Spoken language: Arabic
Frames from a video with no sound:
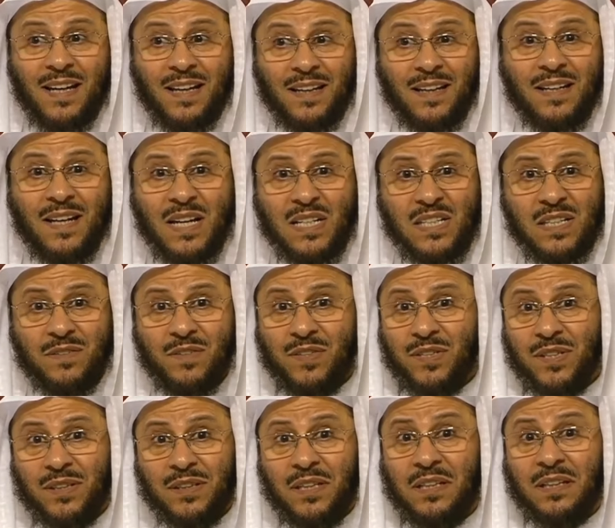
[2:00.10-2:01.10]
للأسف
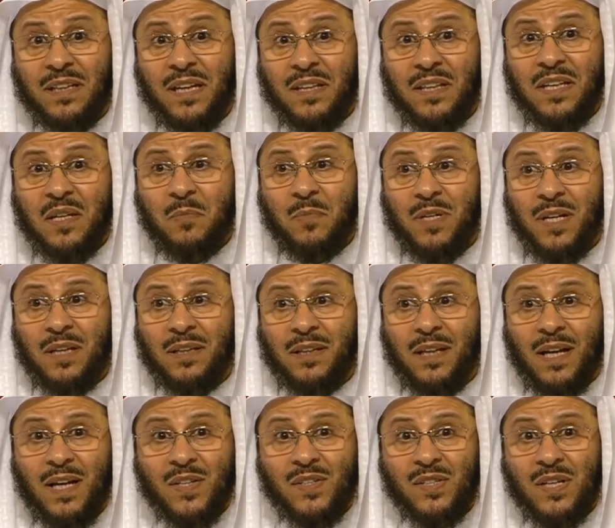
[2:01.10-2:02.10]
الشديد كثير من
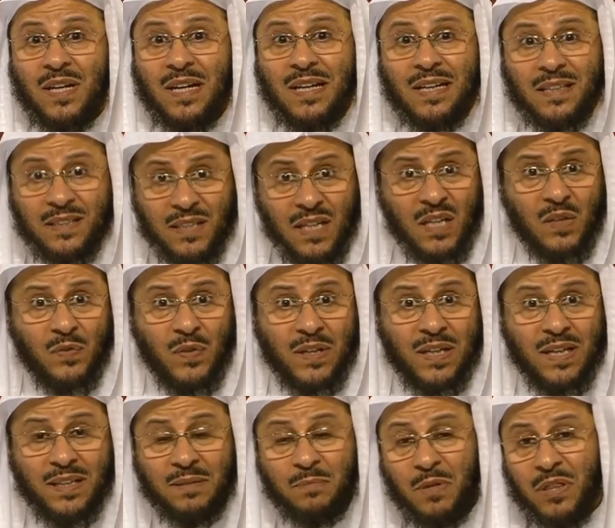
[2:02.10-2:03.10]
الناس يغفل
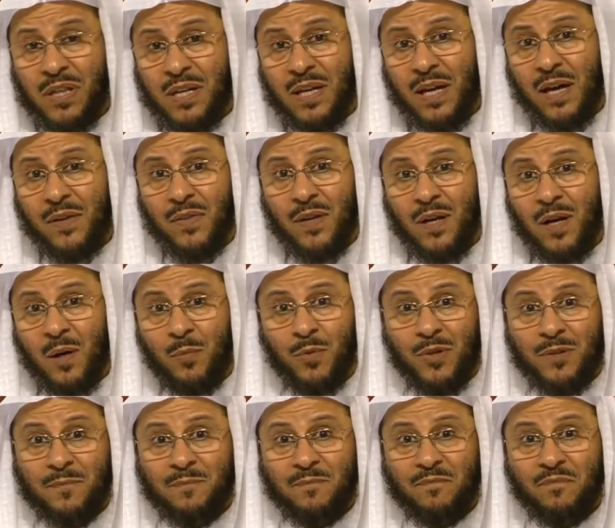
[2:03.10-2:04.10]
عن مثل هذا
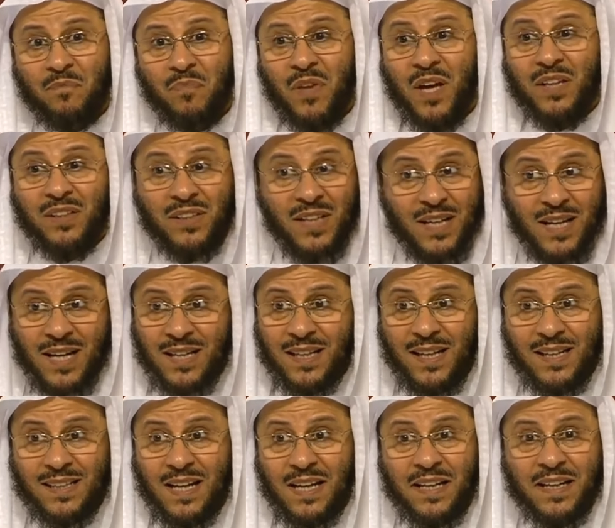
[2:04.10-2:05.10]
الأمر الدلالة
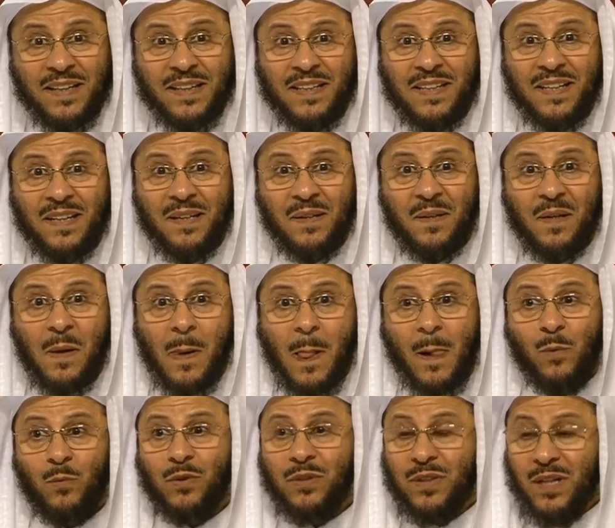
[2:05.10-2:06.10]
على الخير
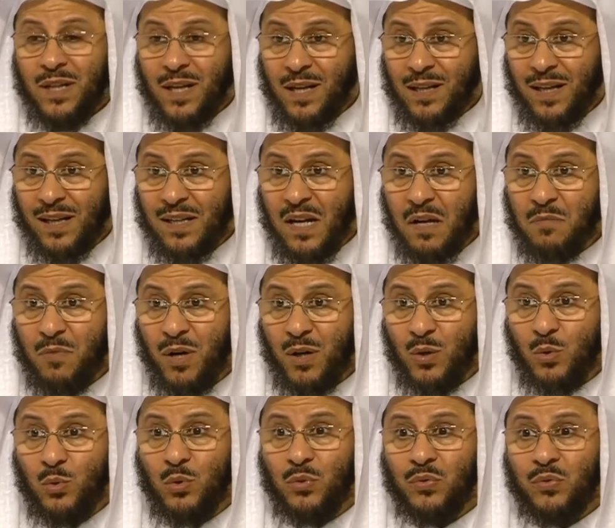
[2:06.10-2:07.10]
والدلالة على
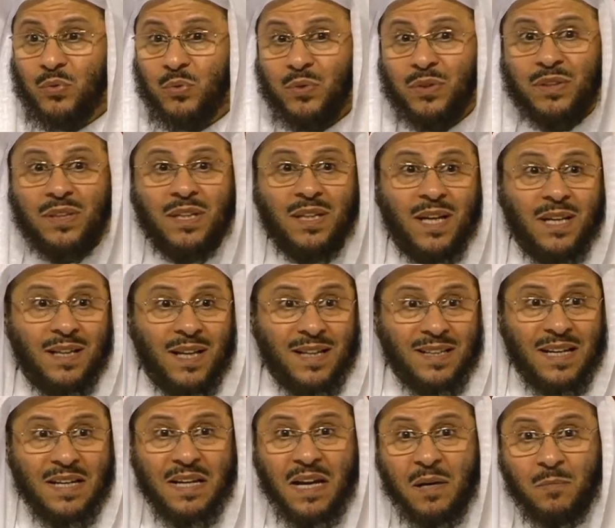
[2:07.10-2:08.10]
المعروف والدلالة
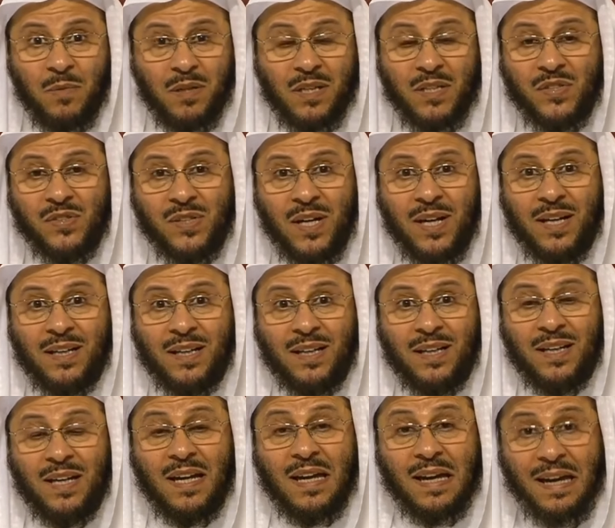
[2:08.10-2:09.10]
على العمل الصالح
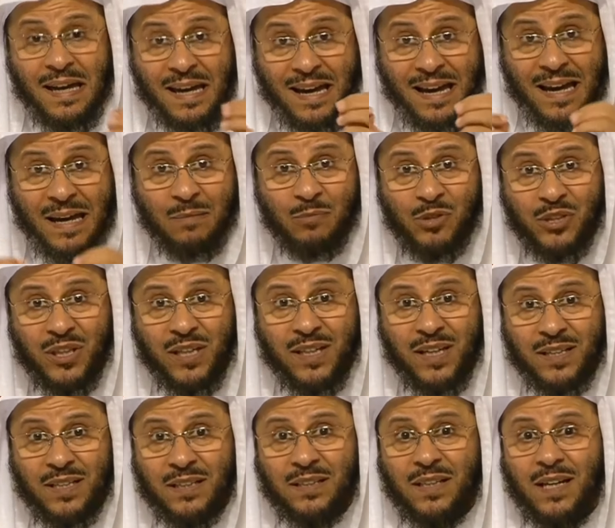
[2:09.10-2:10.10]
أهم شيء
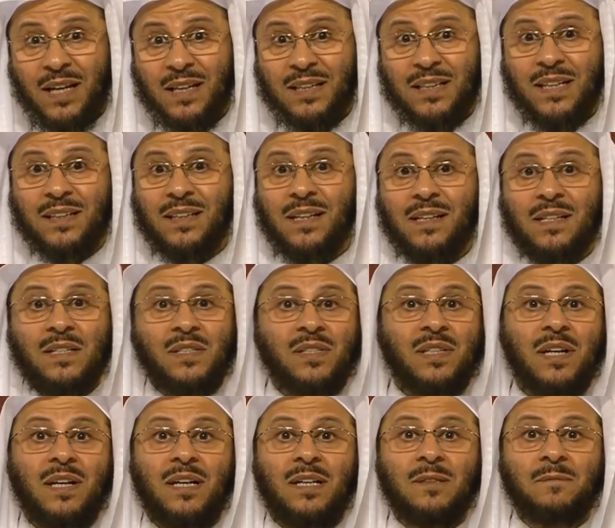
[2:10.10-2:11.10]
أن يتأكد
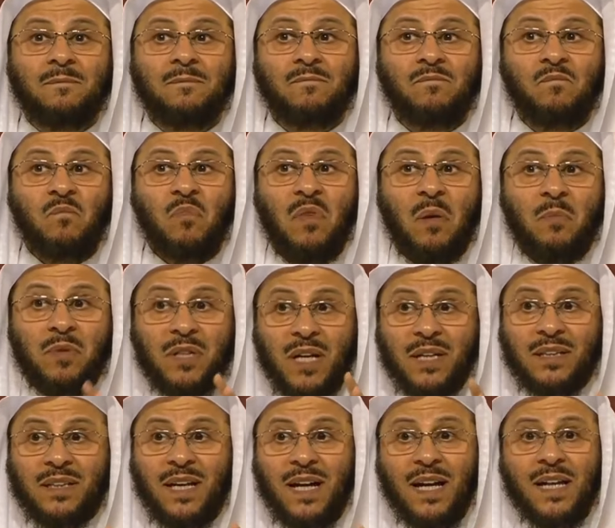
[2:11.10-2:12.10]
الإنسان من
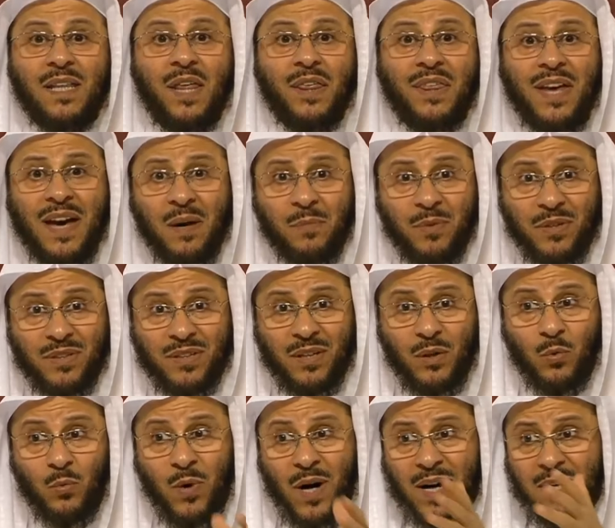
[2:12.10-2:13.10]
أن هذا ثابت
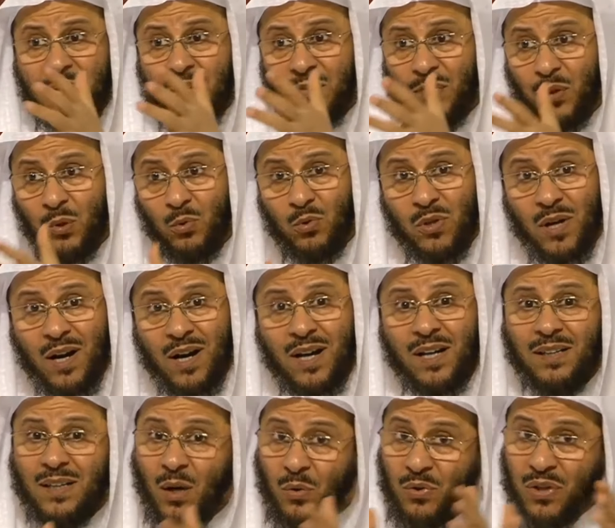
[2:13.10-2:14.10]
وارد في
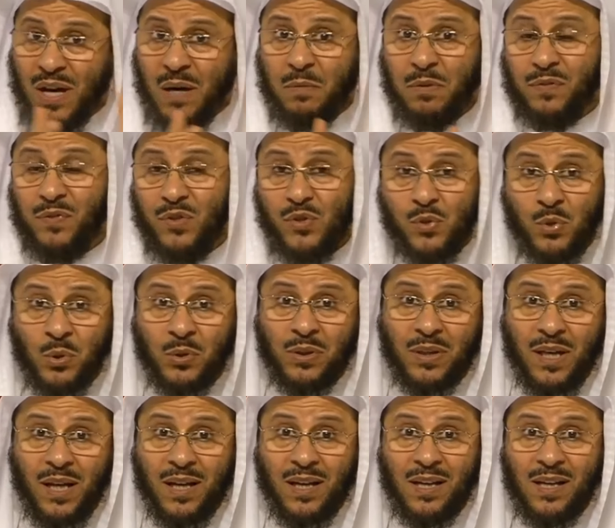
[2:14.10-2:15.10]
القرآن أو ثابت في
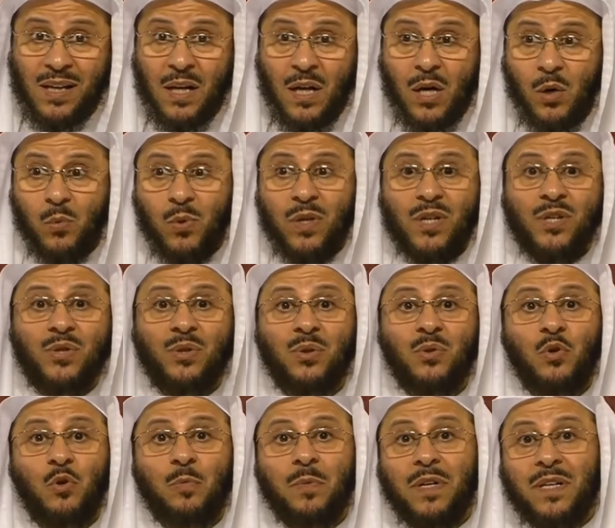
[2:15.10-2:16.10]
السنة
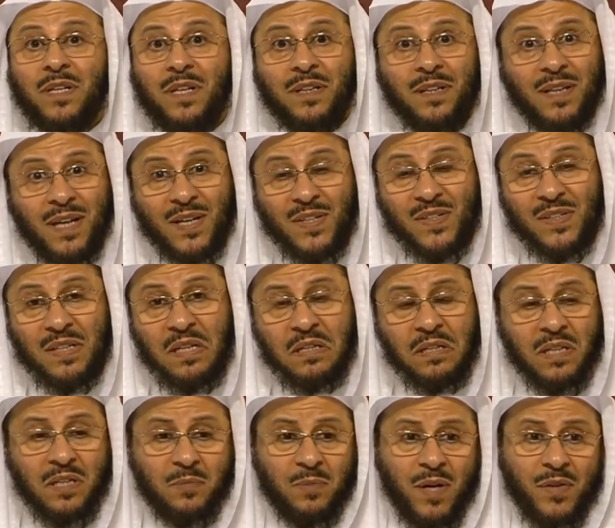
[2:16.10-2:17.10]
وينشره بين الناس
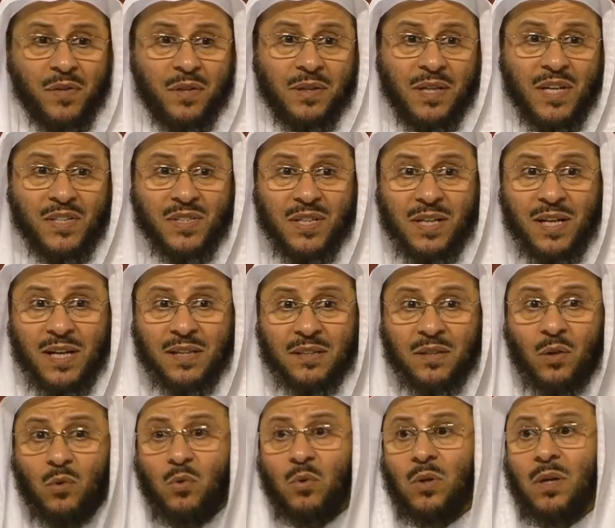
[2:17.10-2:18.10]
يعني بعض الناس الآن
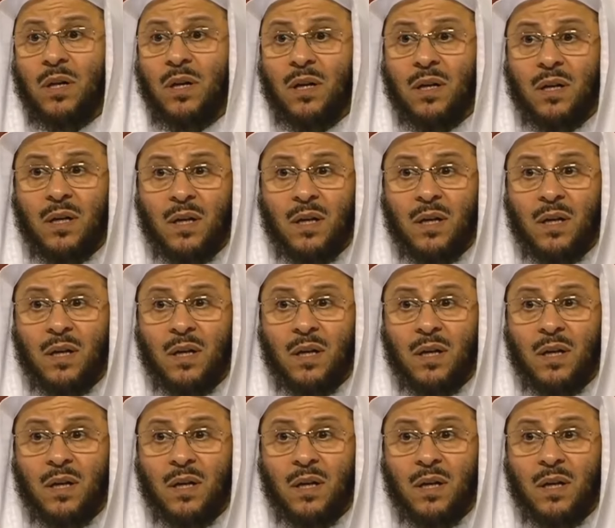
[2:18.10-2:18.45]
يقول